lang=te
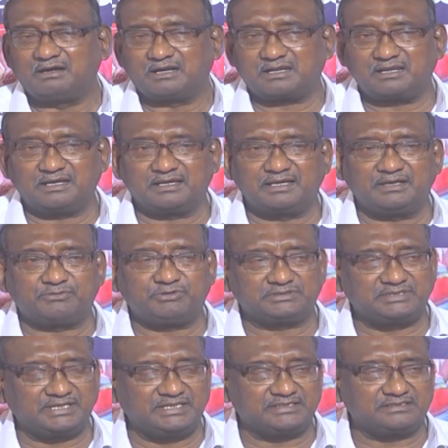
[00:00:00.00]
అట్లాగే
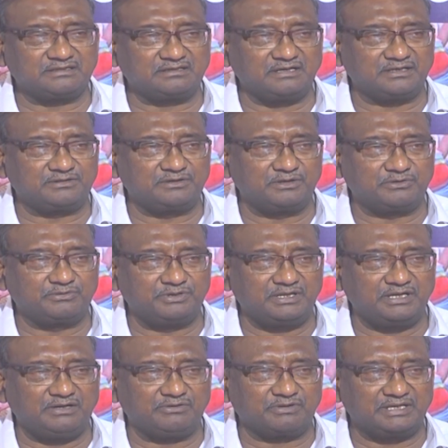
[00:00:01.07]
కొత్త రేషన్ కార్డులకు
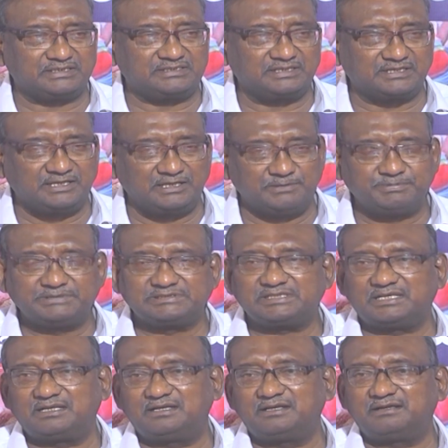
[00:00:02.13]
కూడా అవకాశం
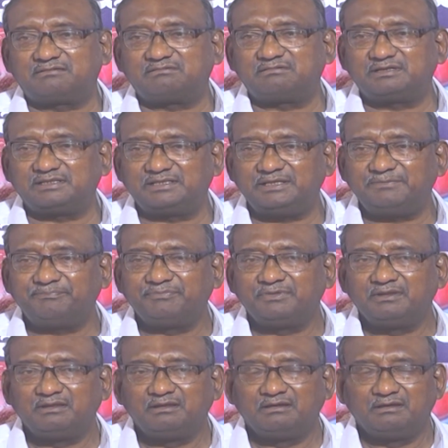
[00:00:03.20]
కల్పించాలనేటువంటిది
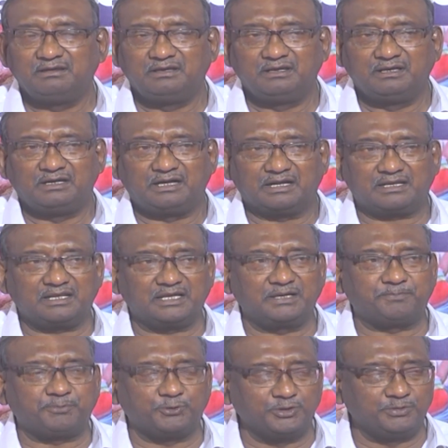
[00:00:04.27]
అట్లాగే
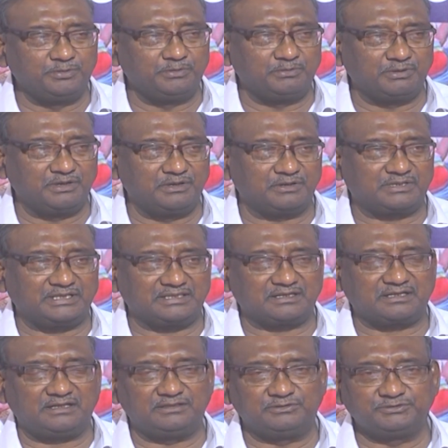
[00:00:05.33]
పోడు భూముల్లో
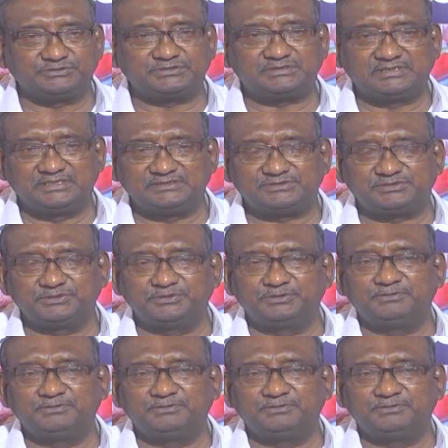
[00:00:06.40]
కందకాలు దూసి తీస్తూ